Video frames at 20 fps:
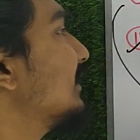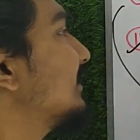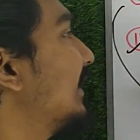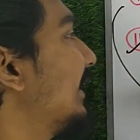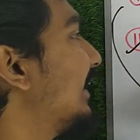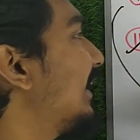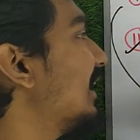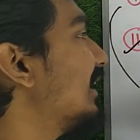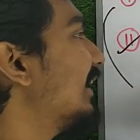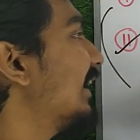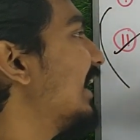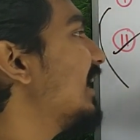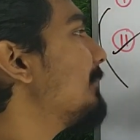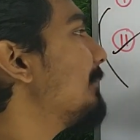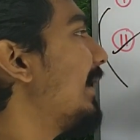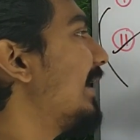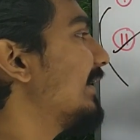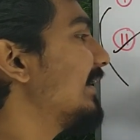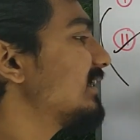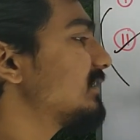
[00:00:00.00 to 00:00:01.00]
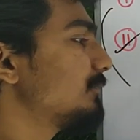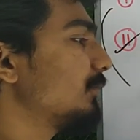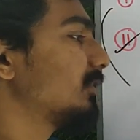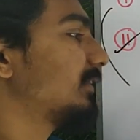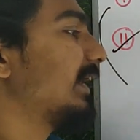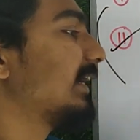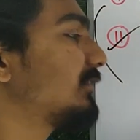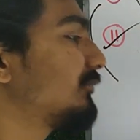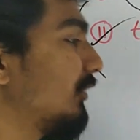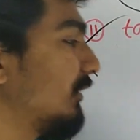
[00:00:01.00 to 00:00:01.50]
যে এখানে এই মাইনাস
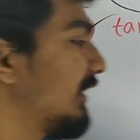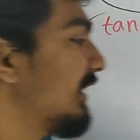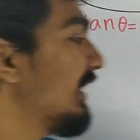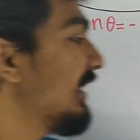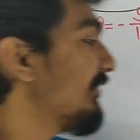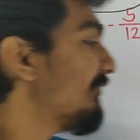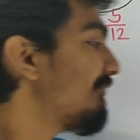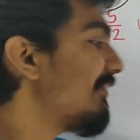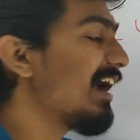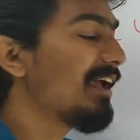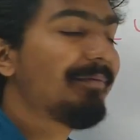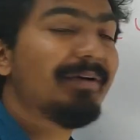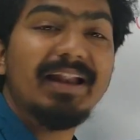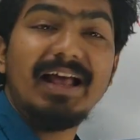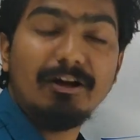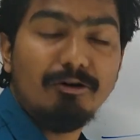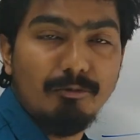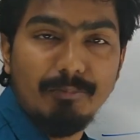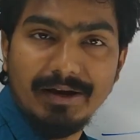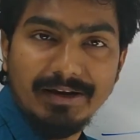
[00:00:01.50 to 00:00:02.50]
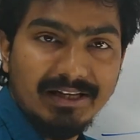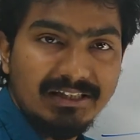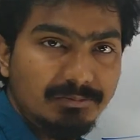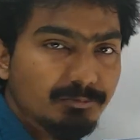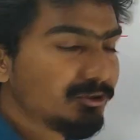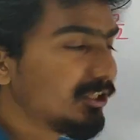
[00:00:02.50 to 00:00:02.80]
বলতে অ্যাকচুয়ালি ফাইভের আগেও মাইনাস